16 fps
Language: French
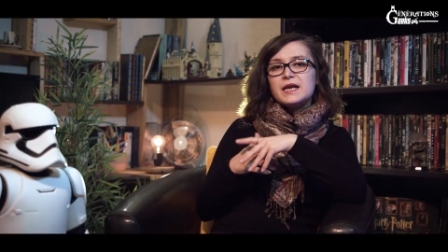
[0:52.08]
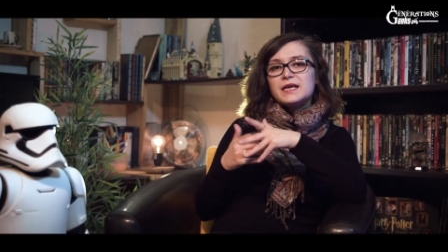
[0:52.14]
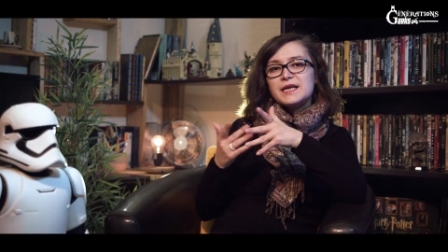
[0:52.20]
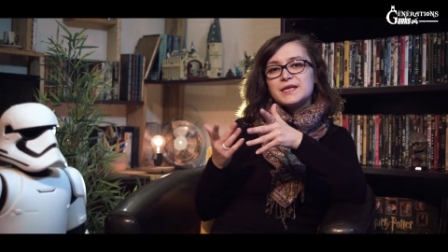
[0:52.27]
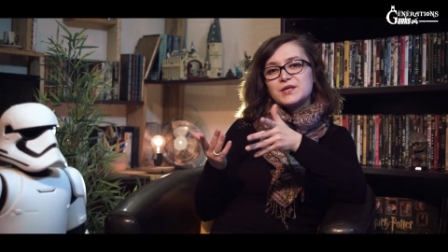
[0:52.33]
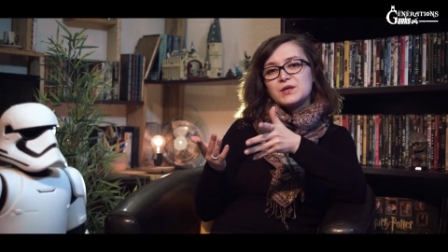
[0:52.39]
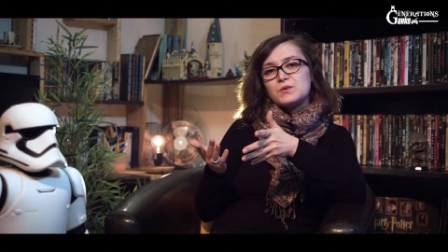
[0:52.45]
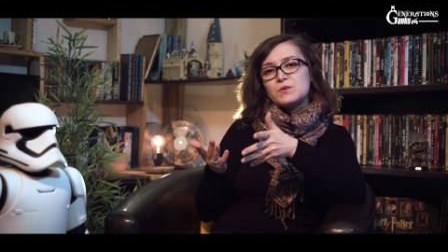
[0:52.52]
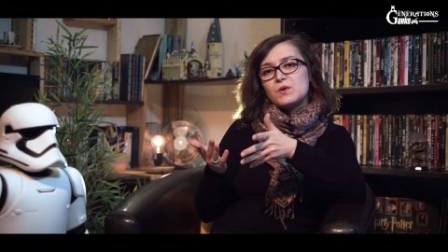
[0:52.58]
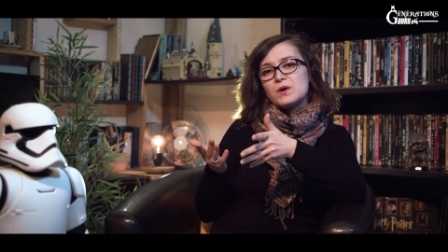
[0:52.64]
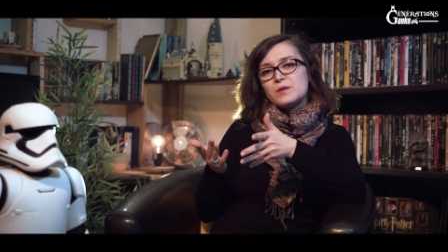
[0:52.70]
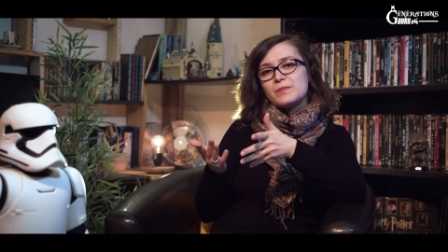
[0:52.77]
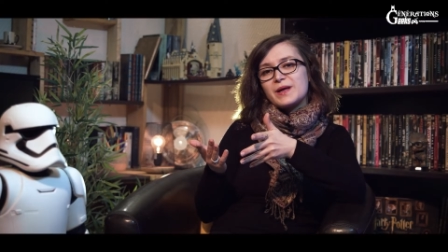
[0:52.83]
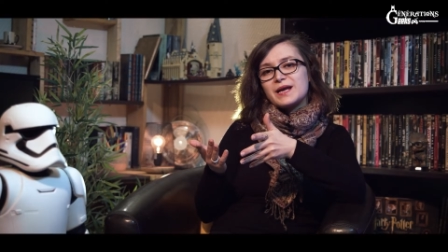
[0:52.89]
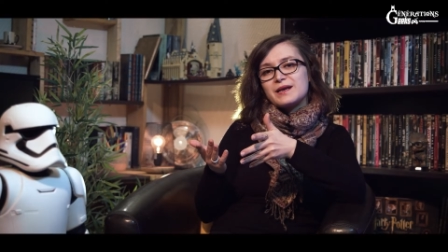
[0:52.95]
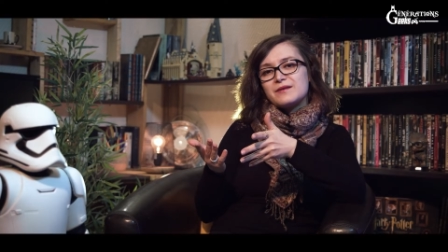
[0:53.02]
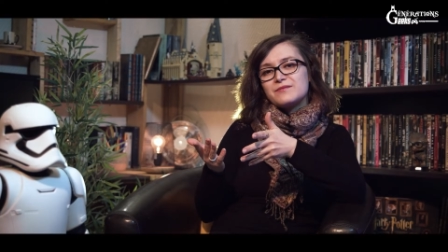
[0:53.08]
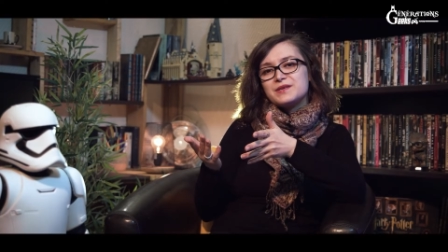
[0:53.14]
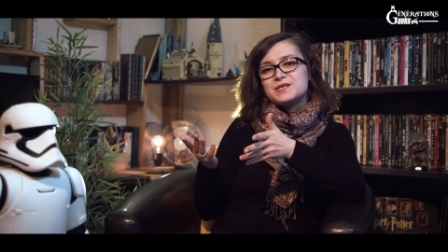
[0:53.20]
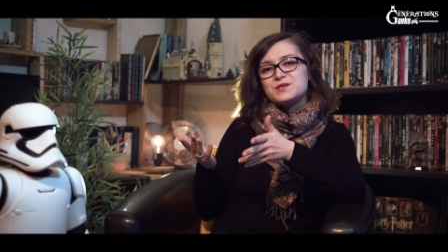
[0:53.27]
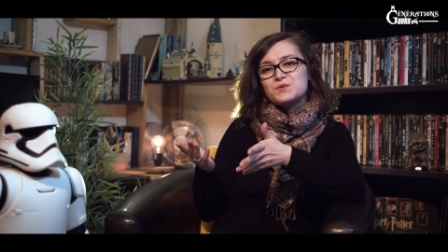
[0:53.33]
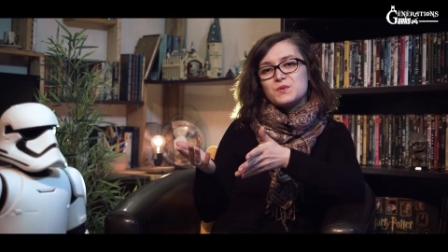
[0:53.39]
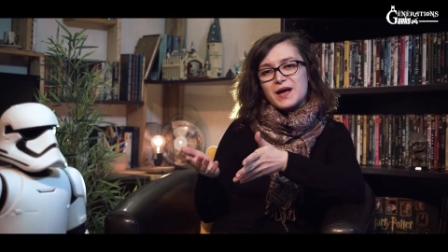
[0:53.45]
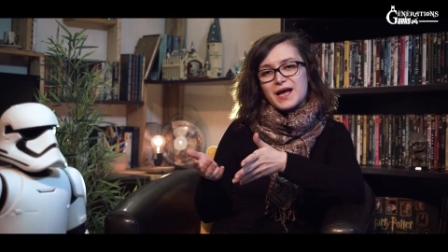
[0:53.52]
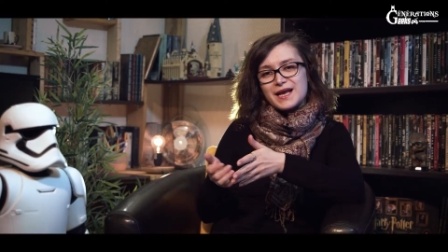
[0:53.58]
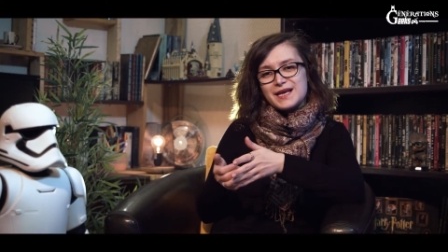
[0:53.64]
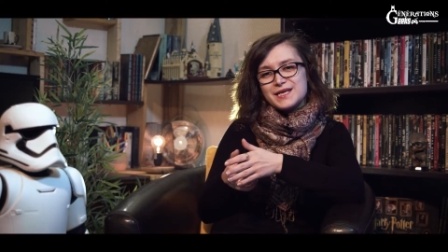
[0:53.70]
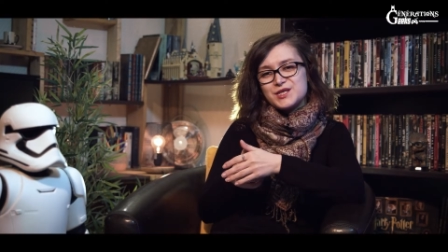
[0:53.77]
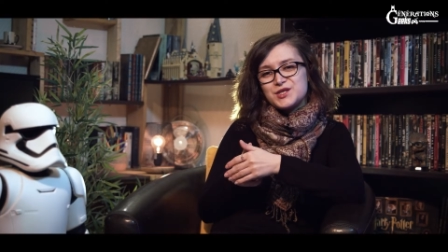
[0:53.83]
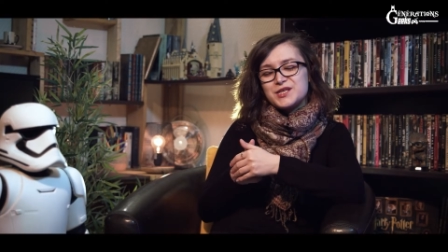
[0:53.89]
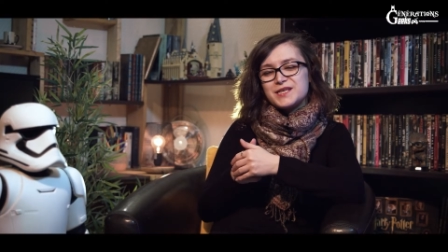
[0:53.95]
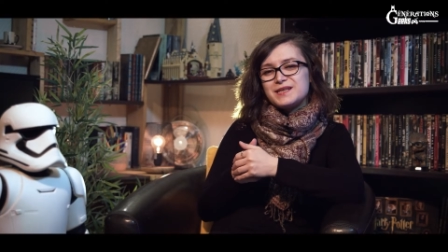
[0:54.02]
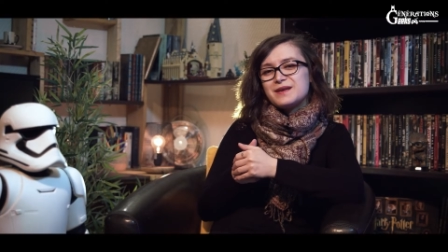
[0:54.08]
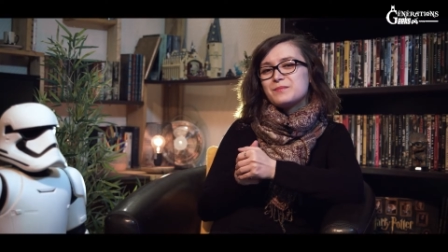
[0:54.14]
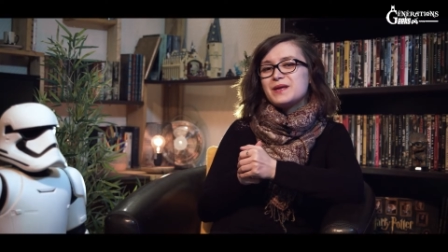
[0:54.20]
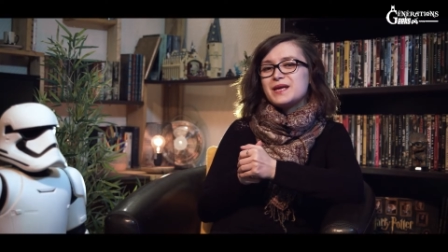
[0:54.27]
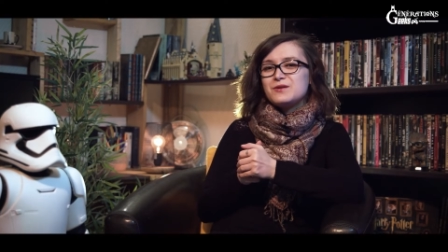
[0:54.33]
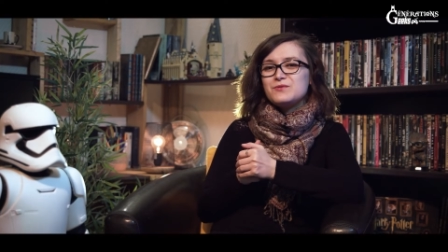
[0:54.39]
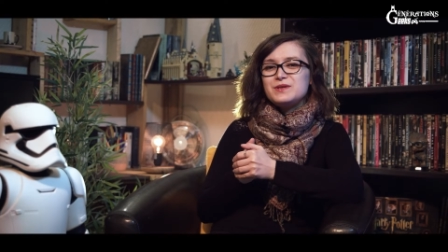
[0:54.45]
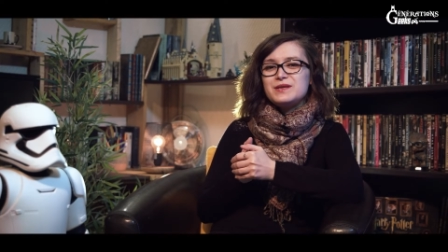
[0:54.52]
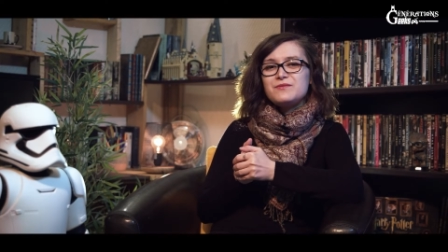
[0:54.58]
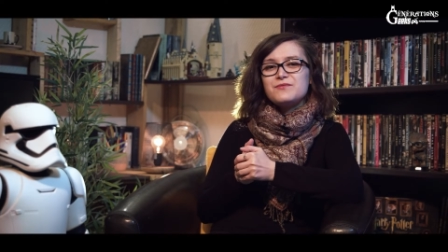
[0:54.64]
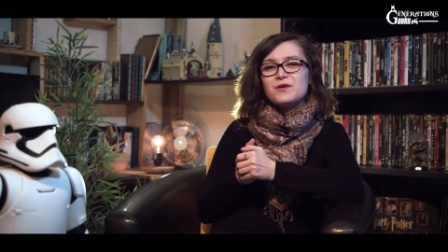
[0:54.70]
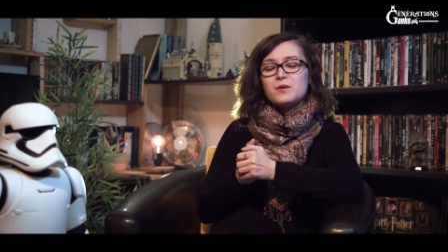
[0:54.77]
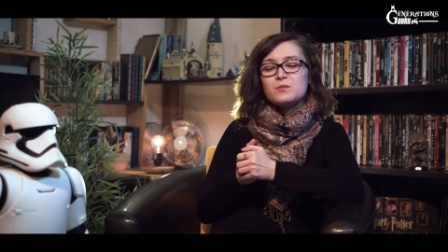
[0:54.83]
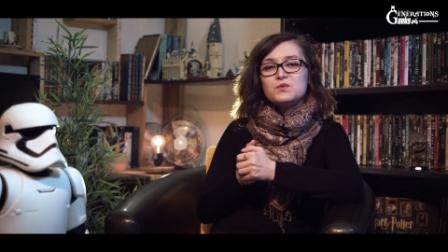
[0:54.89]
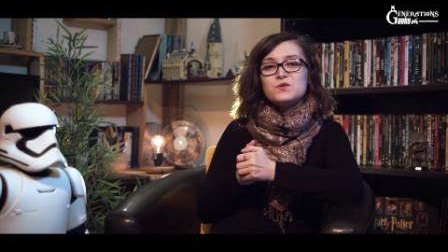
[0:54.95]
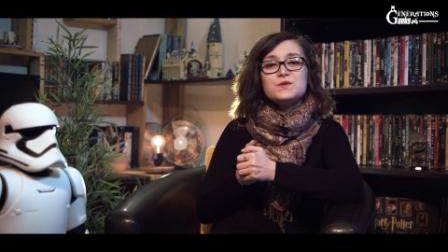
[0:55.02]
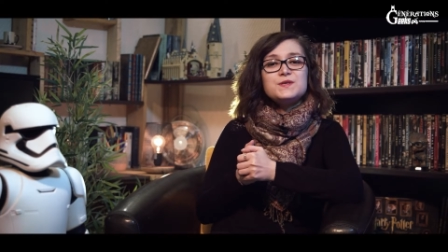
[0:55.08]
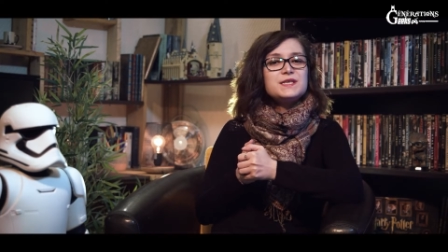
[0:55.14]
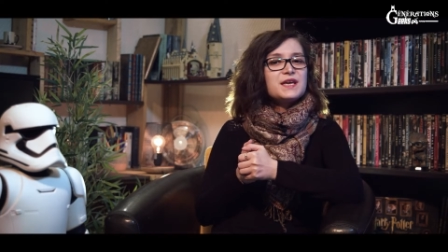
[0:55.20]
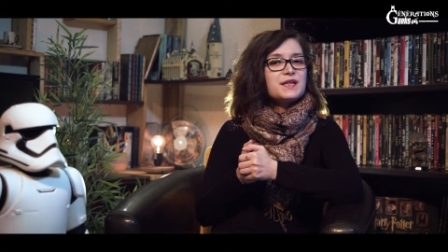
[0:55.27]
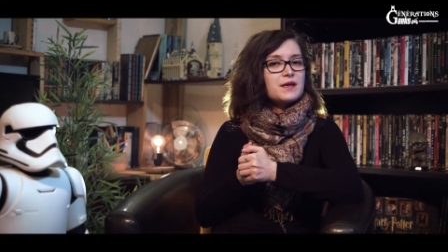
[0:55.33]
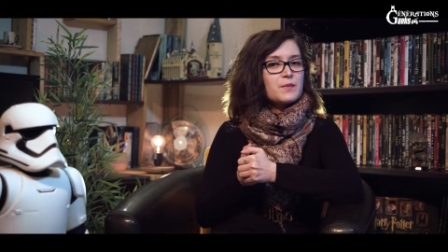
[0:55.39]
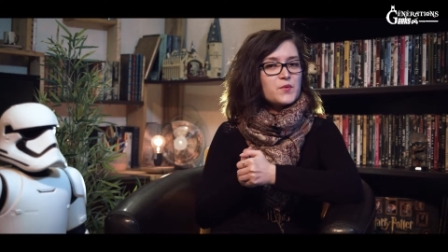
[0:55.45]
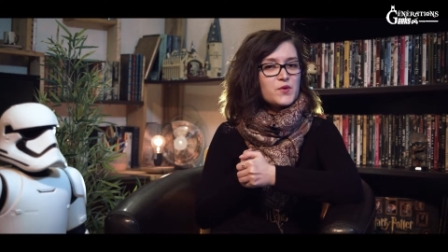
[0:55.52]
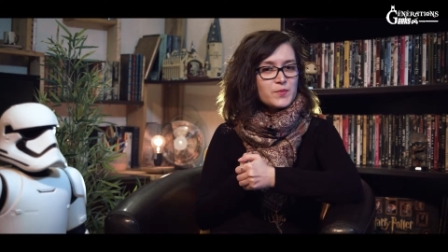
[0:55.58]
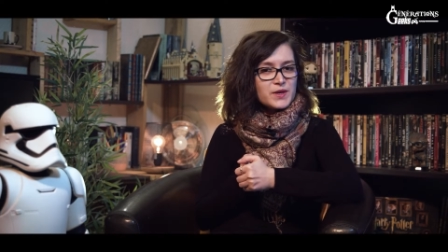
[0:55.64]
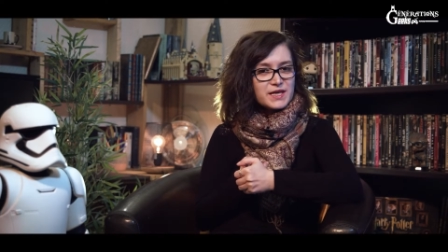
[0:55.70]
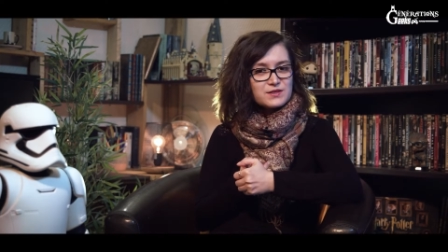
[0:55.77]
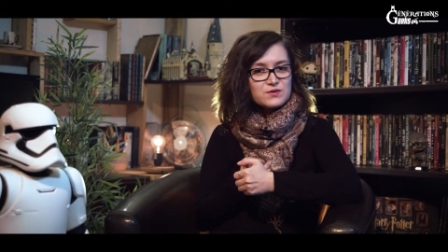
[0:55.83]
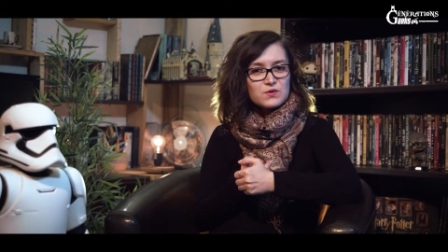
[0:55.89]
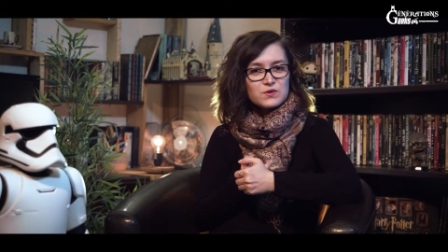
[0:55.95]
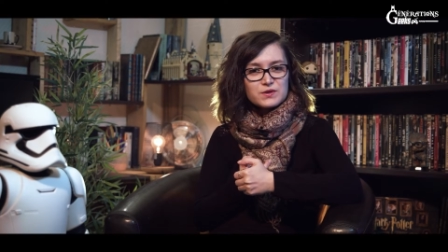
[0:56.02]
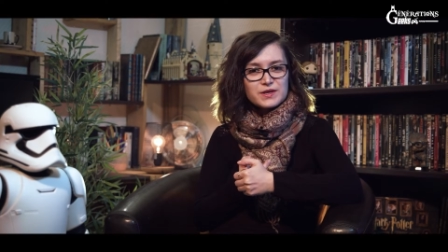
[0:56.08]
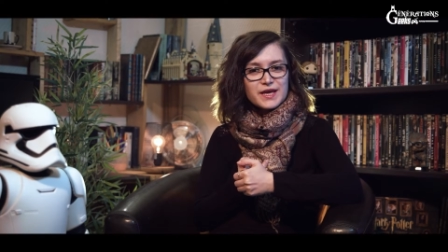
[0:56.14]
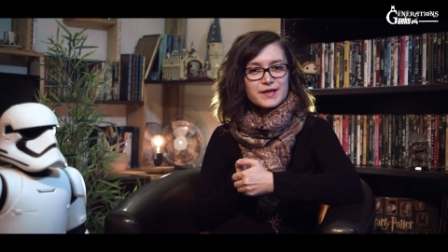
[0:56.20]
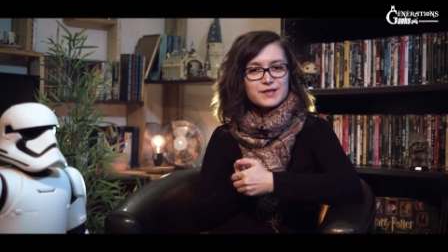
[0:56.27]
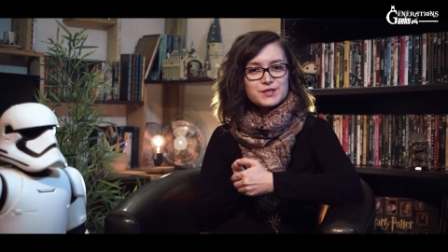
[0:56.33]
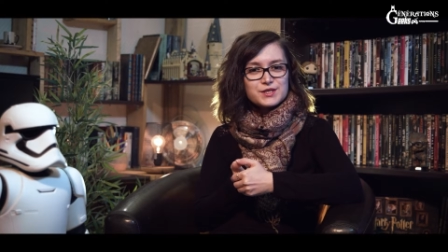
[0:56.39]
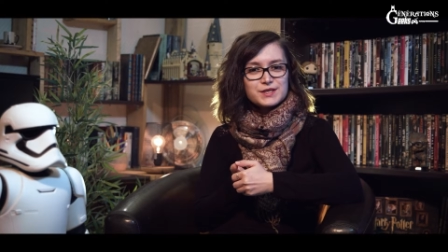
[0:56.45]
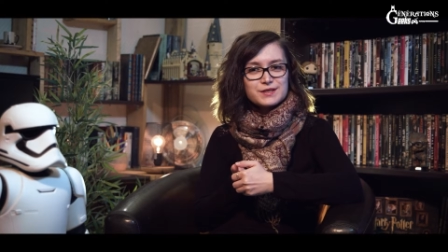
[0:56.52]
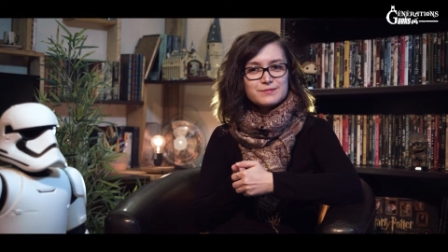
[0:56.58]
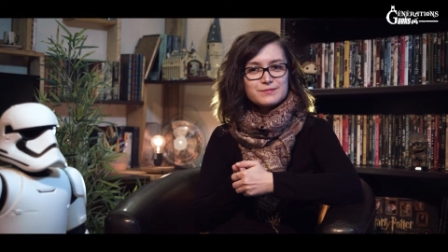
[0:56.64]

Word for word: Les truands, par la vision alléchée d'un bel uniforme, lui tiennent à peu près ce langage.